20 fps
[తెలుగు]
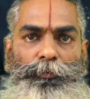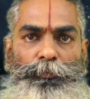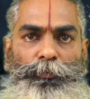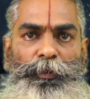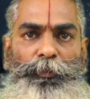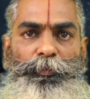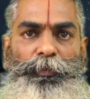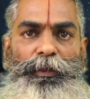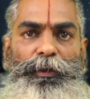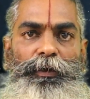
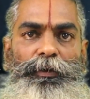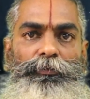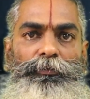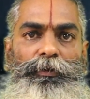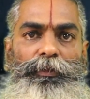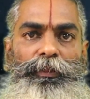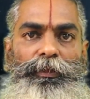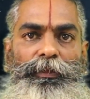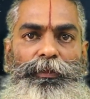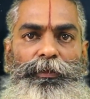బీపీ
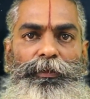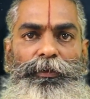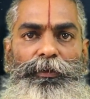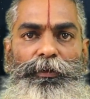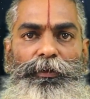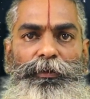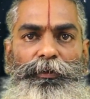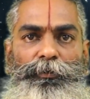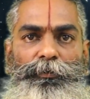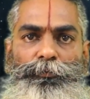అనేటువంటిది
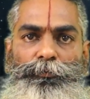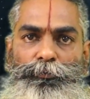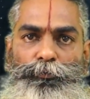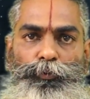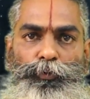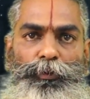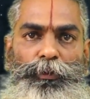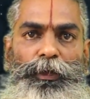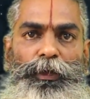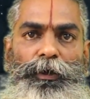
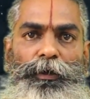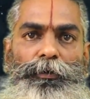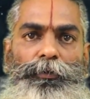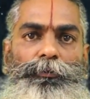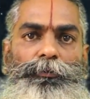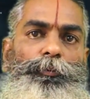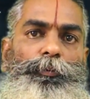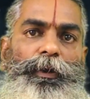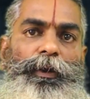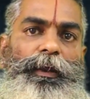కొద్దిగా
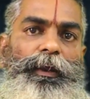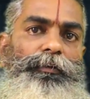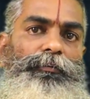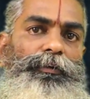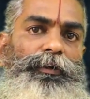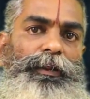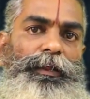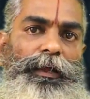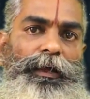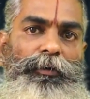
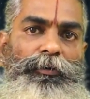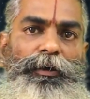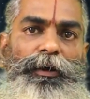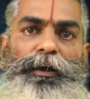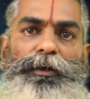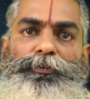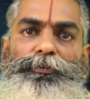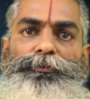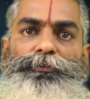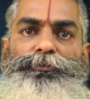పెరిగేటువంటి
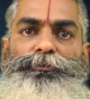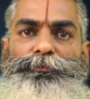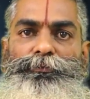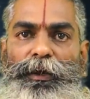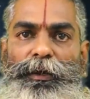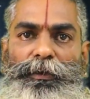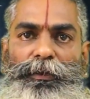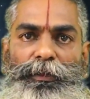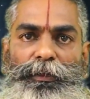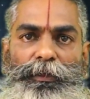అవకాశం
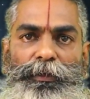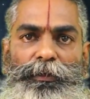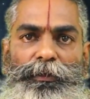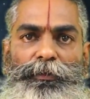అంటే